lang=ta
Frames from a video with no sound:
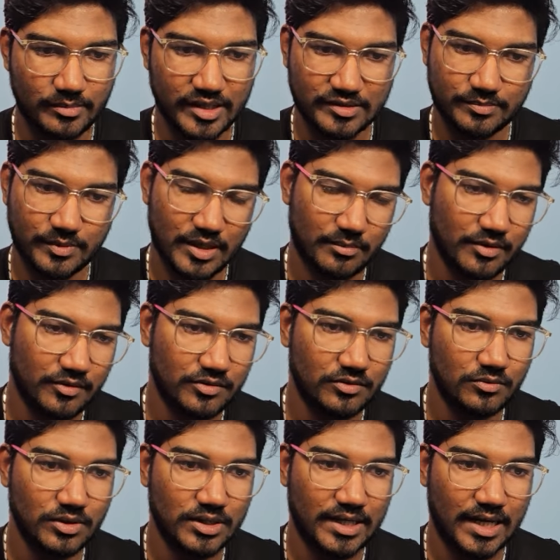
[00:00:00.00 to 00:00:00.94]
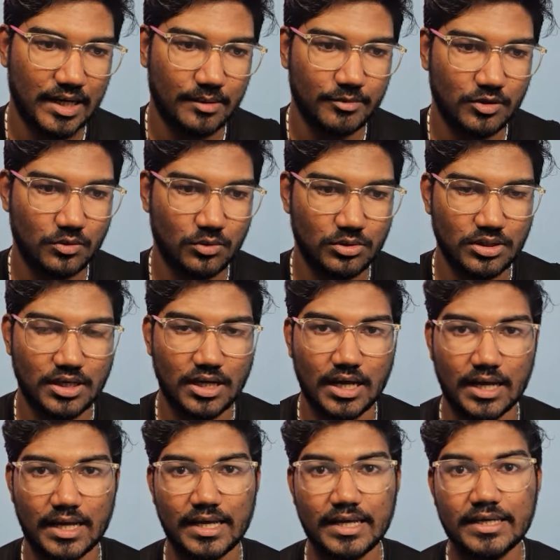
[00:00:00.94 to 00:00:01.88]
பேஸ் பண்ணியுமே வந்து உங்களுக்கு எல்லாமே
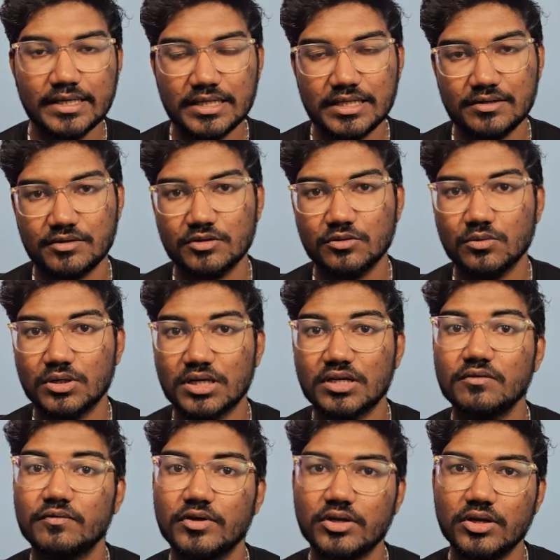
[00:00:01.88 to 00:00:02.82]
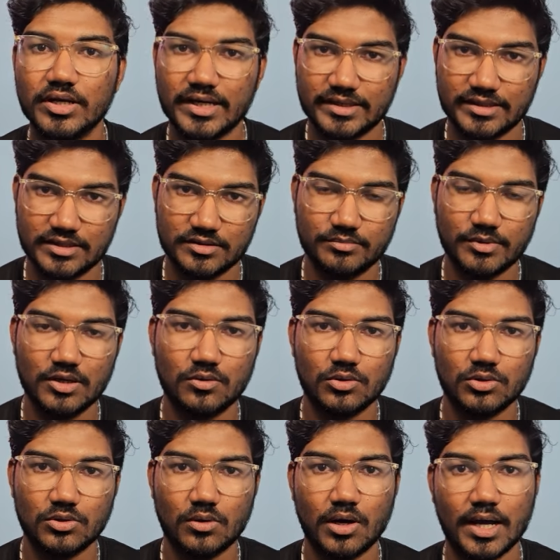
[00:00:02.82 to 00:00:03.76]
கொடுத்துருக்காங்க இதில் வந்து உங்களுக்கு வீடியோ லெக்சர்ஸ்மே
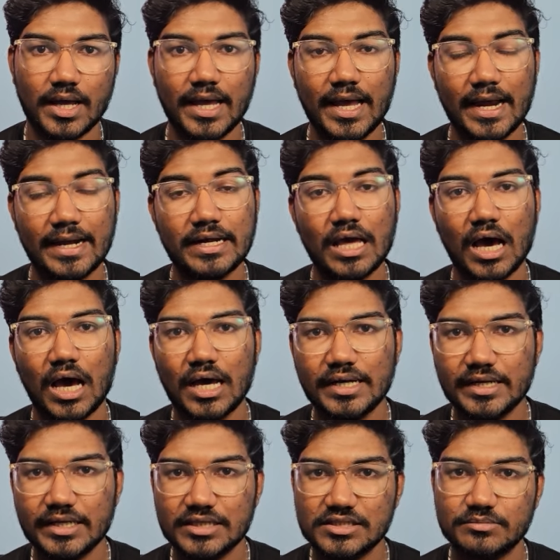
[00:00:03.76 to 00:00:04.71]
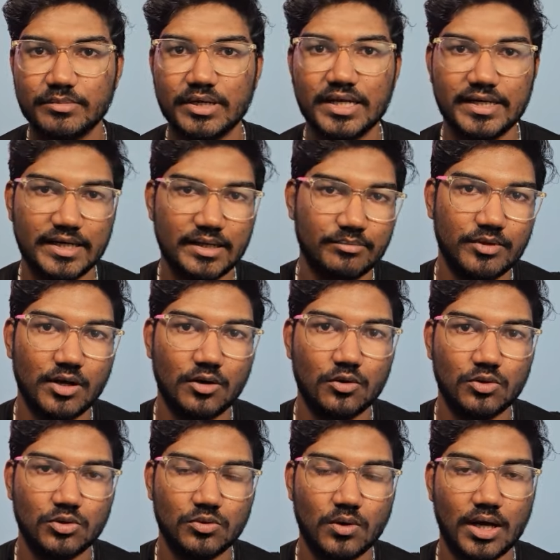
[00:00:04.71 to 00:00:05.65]
கொடுத்துருவாங்க அண்ட் ஆர்டிகல்ஸ்மே
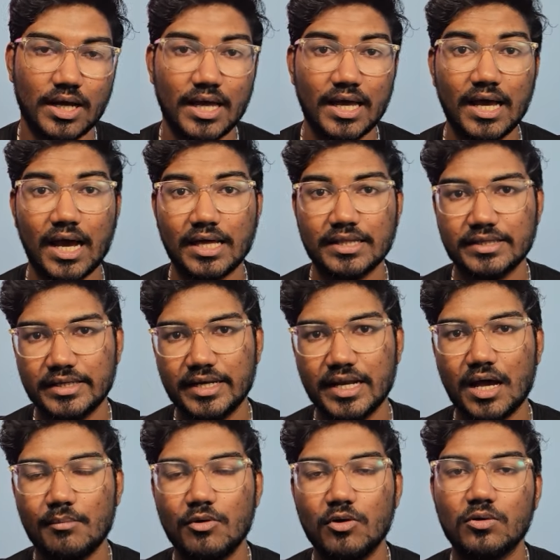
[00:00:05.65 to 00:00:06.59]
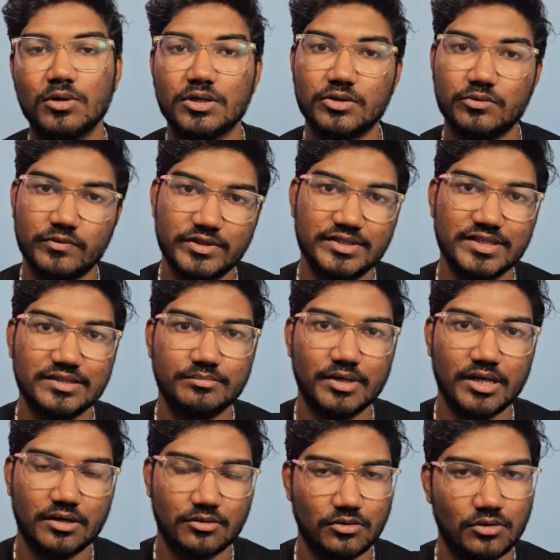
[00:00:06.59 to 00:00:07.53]
இன்டெப்த்தாக கொடுத்துருவாங்க அது இல்லாமல் உங்களுக்கு
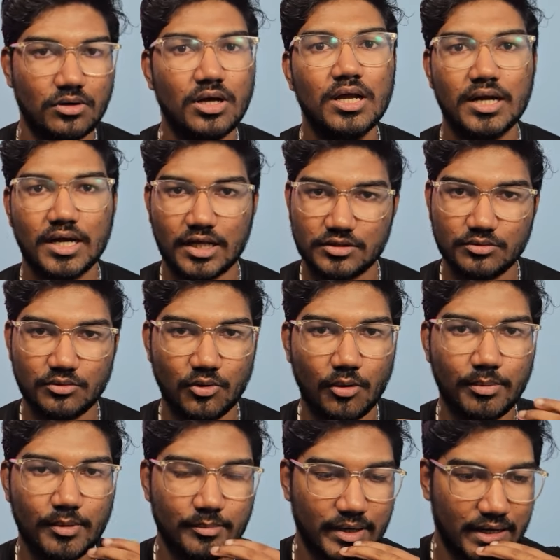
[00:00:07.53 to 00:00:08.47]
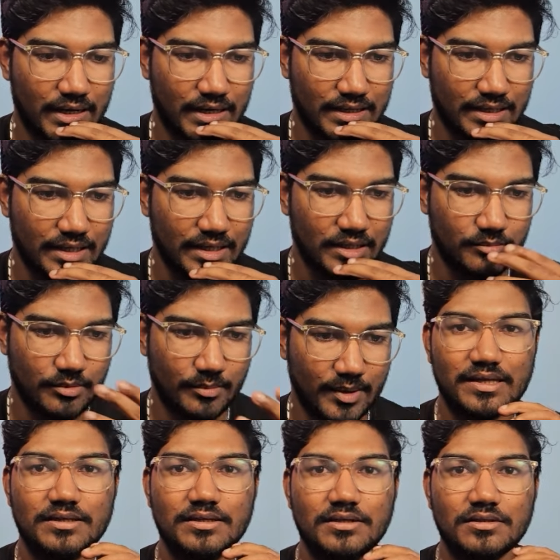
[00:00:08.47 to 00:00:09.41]
குவிசஸ்மே இருக்கும் நான் சும்மா ஓப்பன் பண்ணி காட்டுறேன் இப்போ
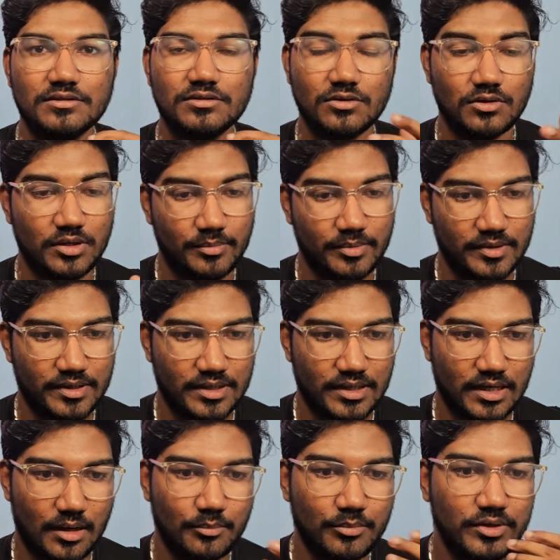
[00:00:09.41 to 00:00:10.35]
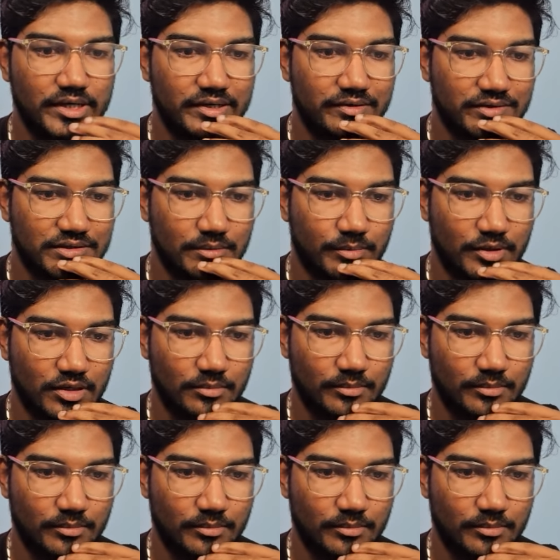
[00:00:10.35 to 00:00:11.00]
ஸோ இப்போ கம்ப்யூட்டர் நெட்ஒர்க்ஸில்